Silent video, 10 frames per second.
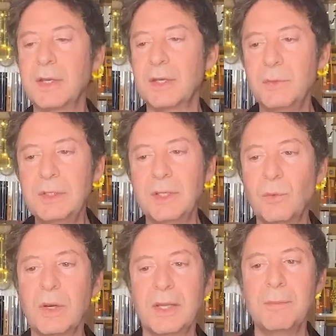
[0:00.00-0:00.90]
che quindi in
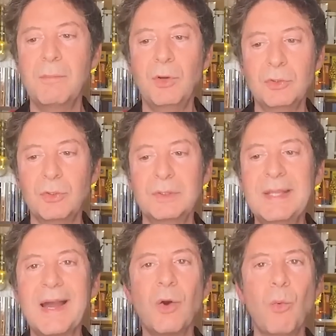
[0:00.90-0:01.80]
qualche modo
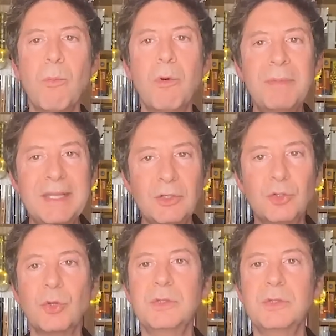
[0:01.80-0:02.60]
dà un momento